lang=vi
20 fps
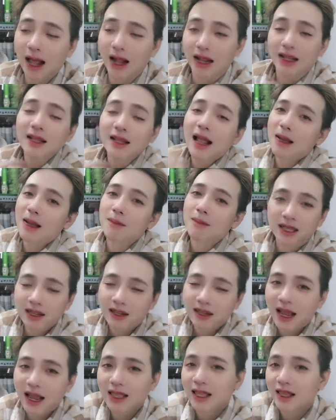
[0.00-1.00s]
ảnh làm mình
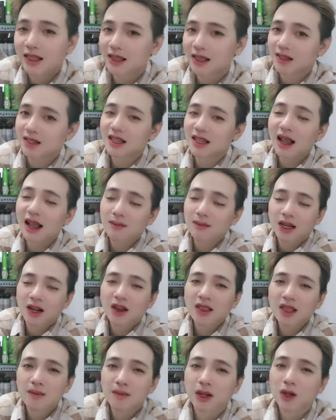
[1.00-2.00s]
như vậy thì thật ra mà
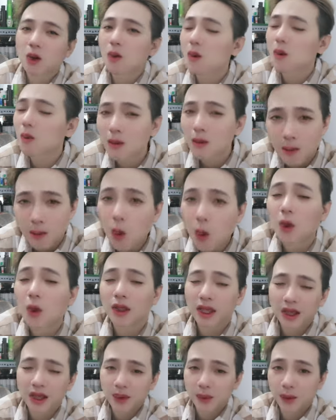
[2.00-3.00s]
nói thì mình cũng không có
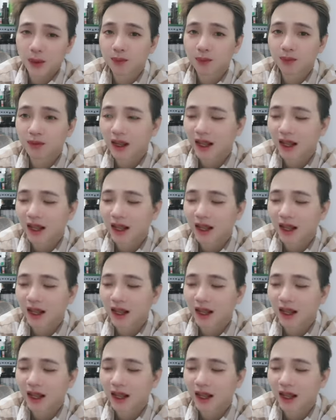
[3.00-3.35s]
buồn nhiều